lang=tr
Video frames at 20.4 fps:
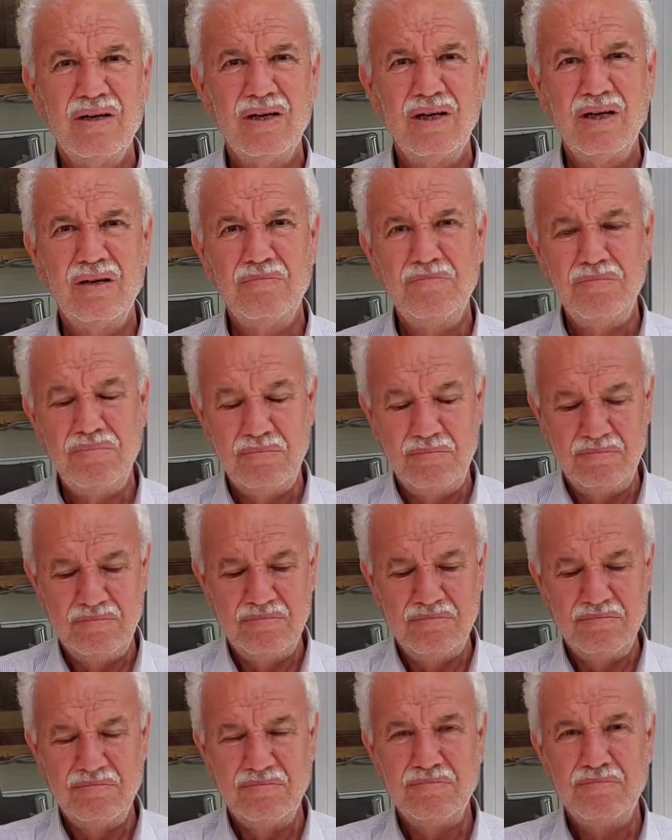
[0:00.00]

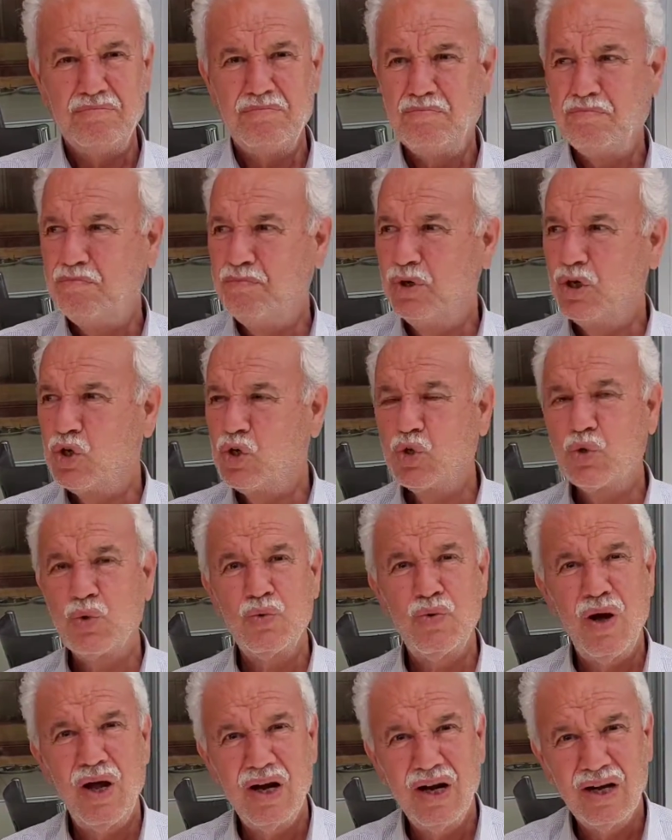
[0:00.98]
Ee, bir
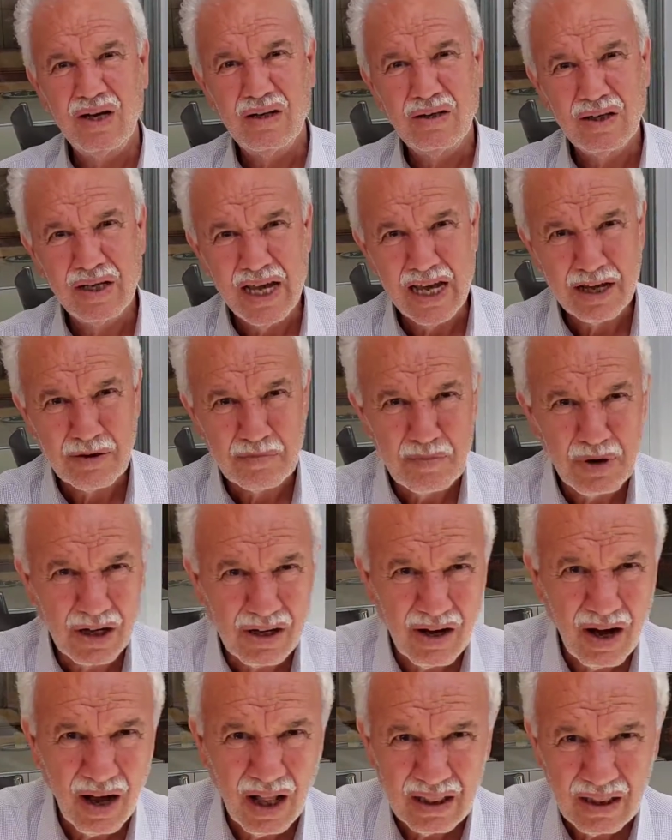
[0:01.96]
çuval
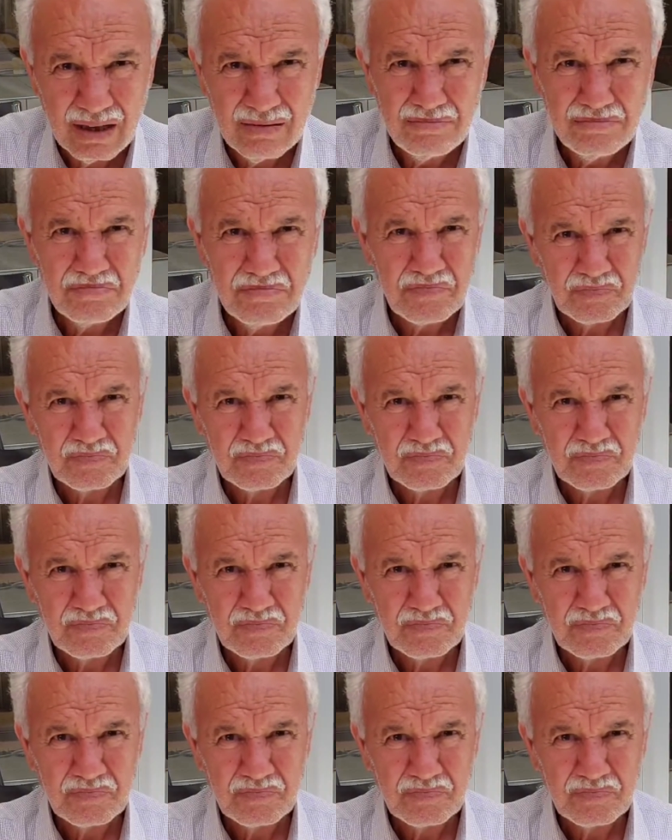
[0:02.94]
ekmek aldım.